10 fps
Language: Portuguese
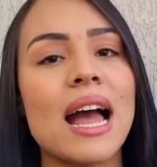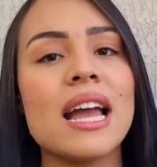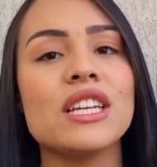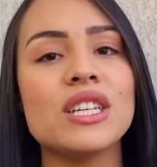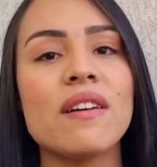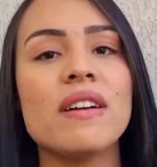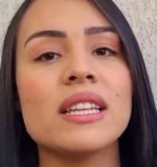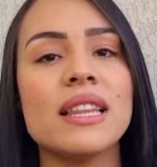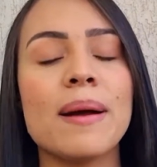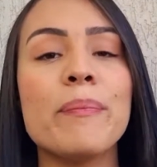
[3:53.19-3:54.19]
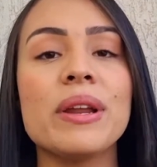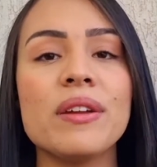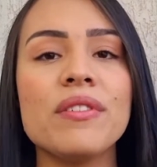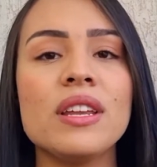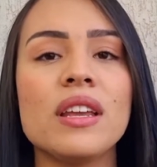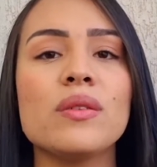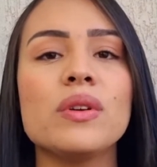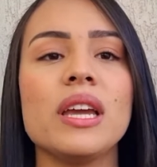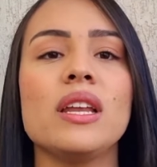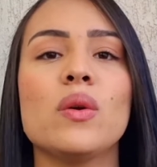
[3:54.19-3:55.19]
Aí já vai estar tá
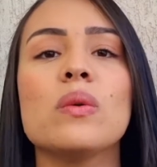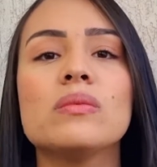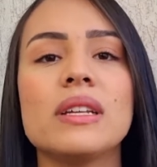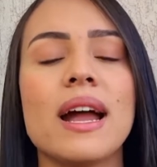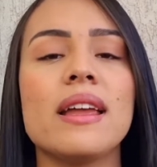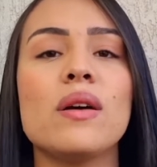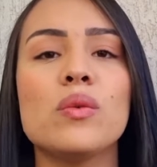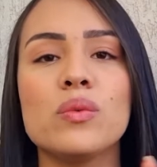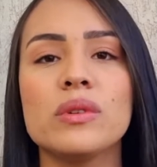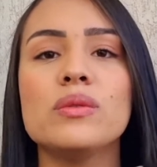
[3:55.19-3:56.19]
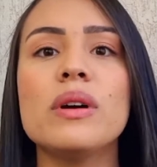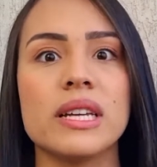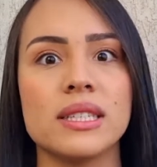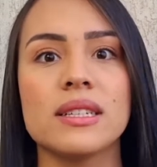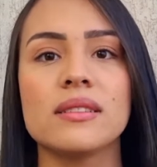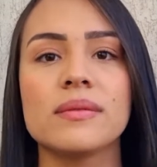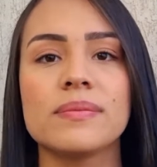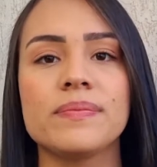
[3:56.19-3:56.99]
prevenindo que ele contrai alguma doença.